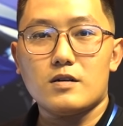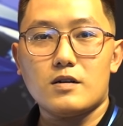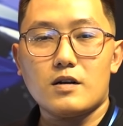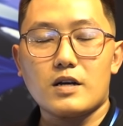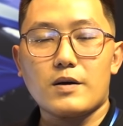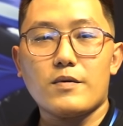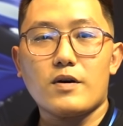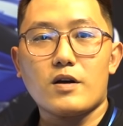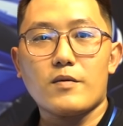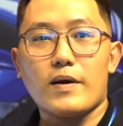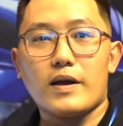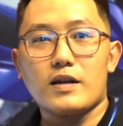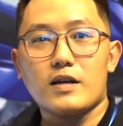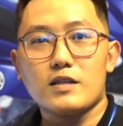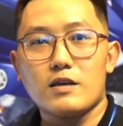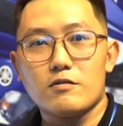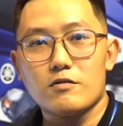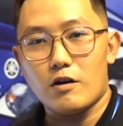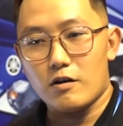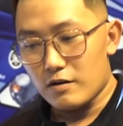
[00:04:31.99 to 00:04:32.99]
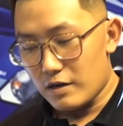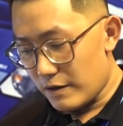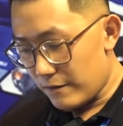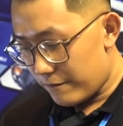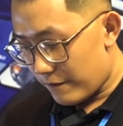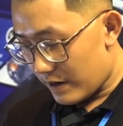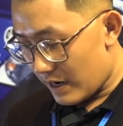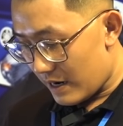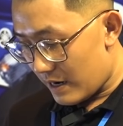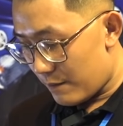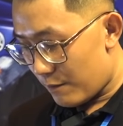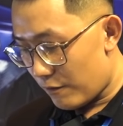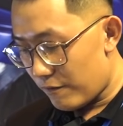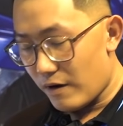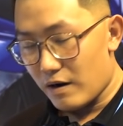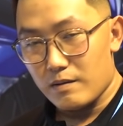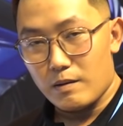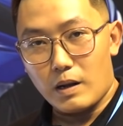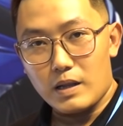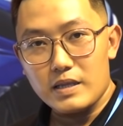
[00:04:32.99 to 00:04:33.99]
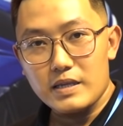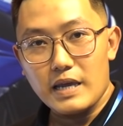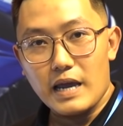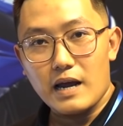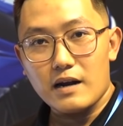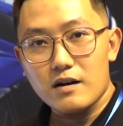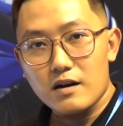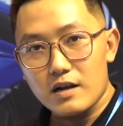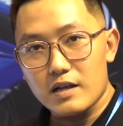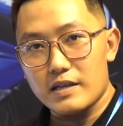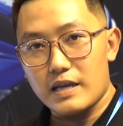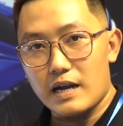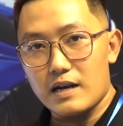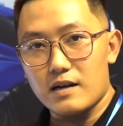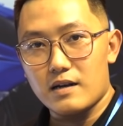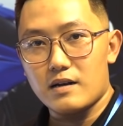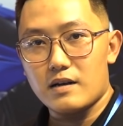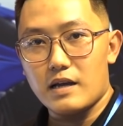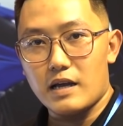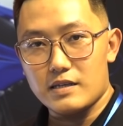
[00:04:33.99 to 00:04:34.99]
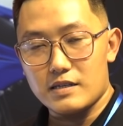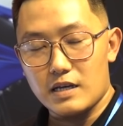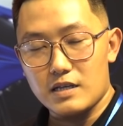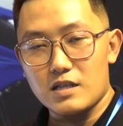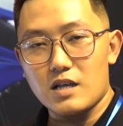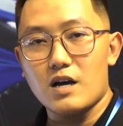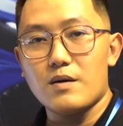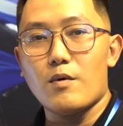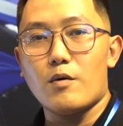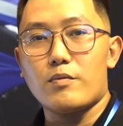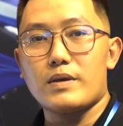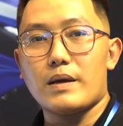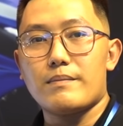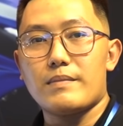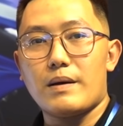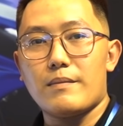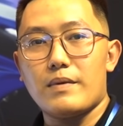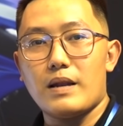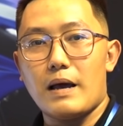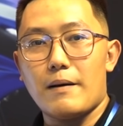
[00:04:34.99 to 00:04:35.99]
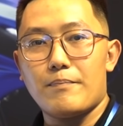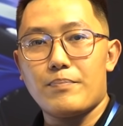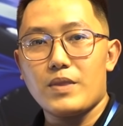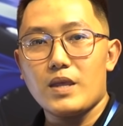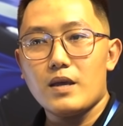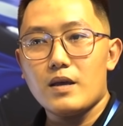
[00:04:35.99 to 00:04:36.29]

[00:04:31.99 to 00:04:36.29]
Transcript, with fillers: Rất cảm ơn các bạn đã theo dõi clip, và đây là một phần đánh giá rất là nhanh Exciter một trăm năm mươi lăm.